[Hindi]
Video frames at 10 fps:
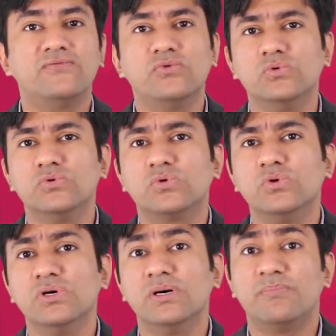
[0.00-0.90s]
आप वो
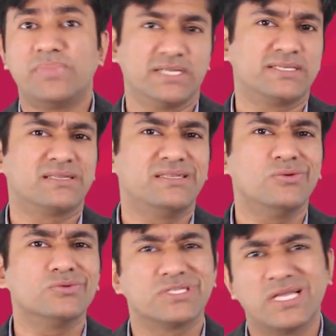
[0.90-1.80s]
उनको पढ़ सकते
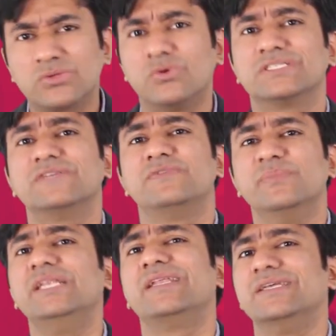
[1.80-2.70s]
हैं उनसे साथ थोड़ा सा
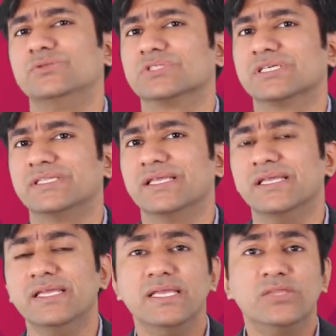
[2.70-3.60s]
फेमिलियराइज हो सकते
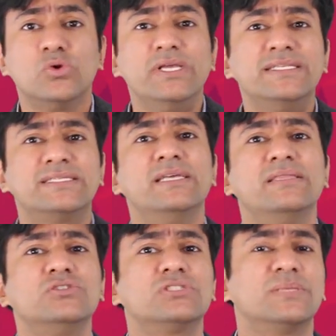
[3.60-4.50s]
हैं तो इसके
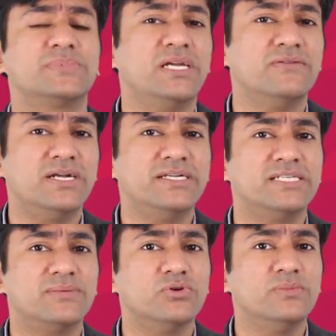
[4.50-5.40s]
अंदर जो सबसे
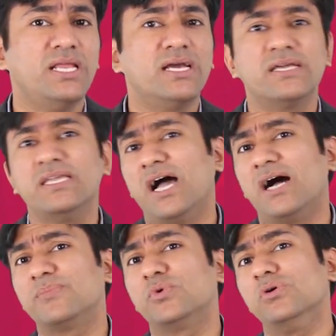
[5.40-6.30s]
एडवांटेज आपको मिलेगा कि
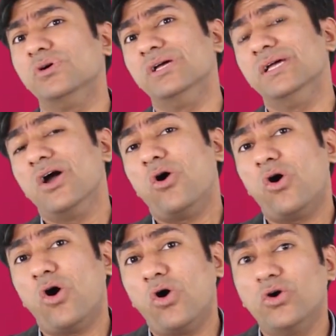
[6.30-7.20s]
आपको
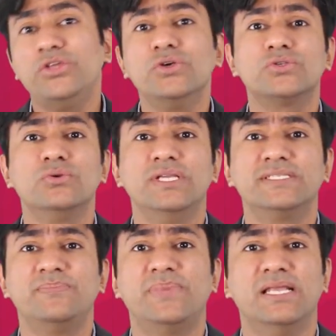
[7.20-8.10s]
ऑडियो
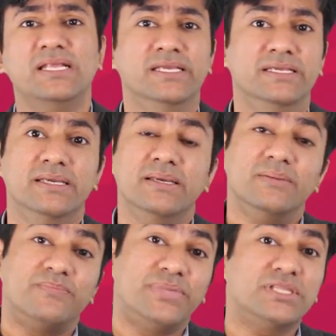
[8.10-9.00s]
सुनने से पहले ही
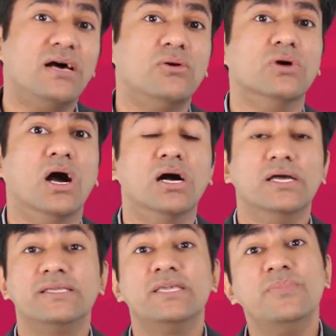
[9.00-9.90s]
पता होगा
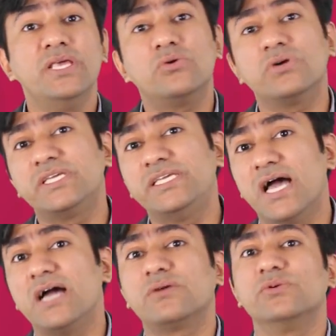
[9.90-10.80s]
कि मेरे को
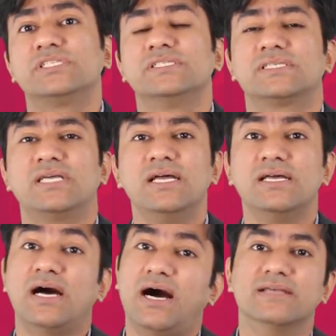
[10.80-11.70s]
क्या क्वेश्चंस का
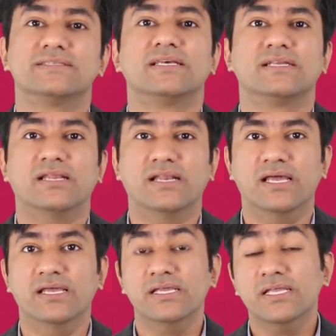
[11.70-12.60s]
आंसर करना
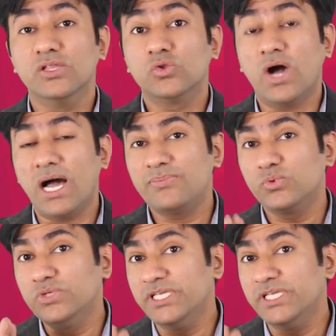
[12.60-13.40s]
है तो आप